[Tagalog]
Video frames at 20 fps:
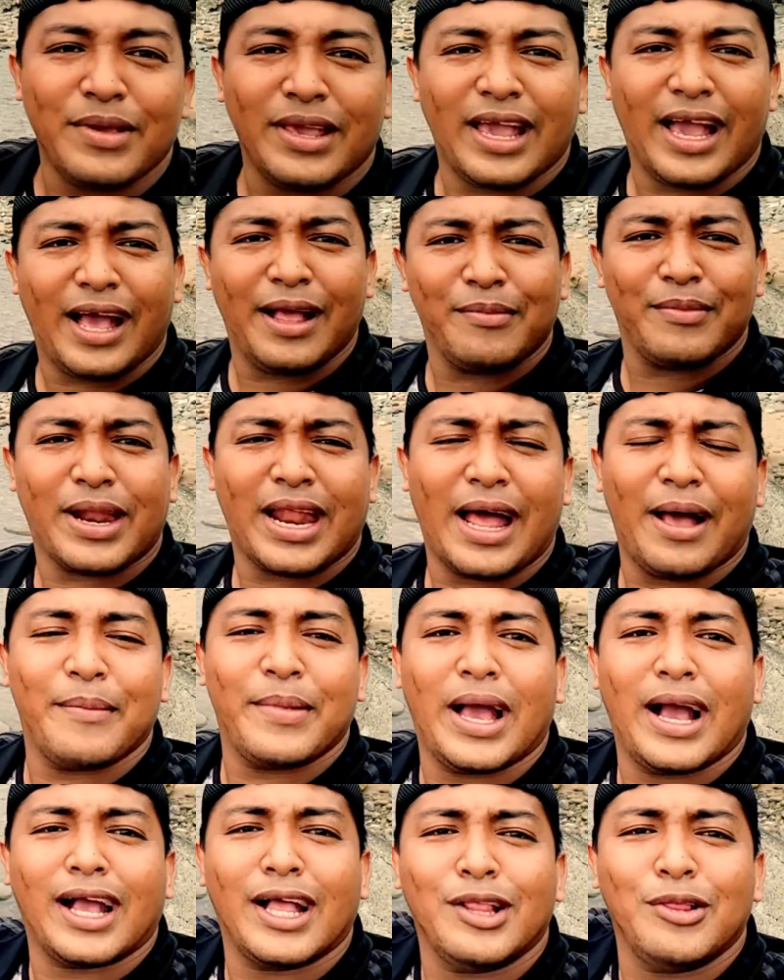yan, marami ang
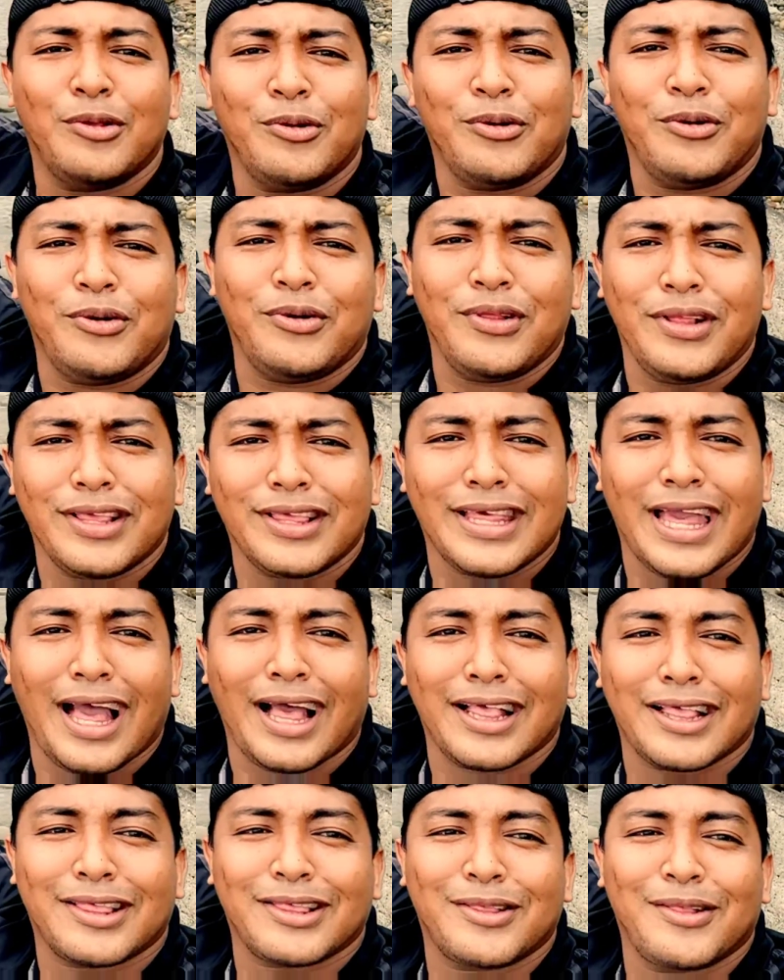doon ang
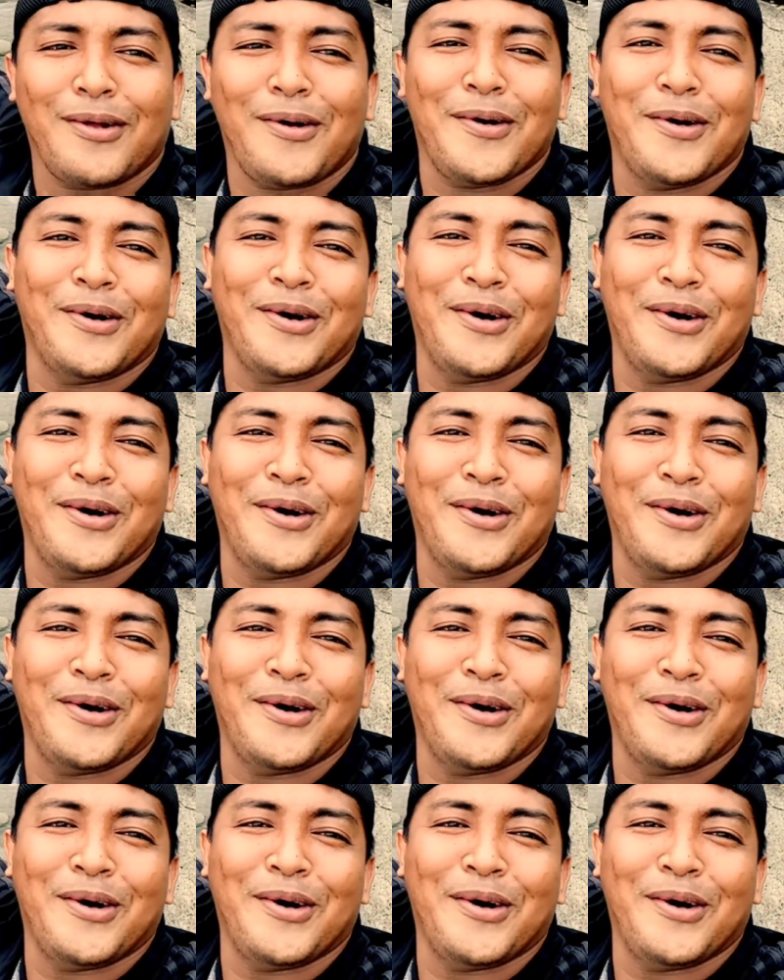jackstone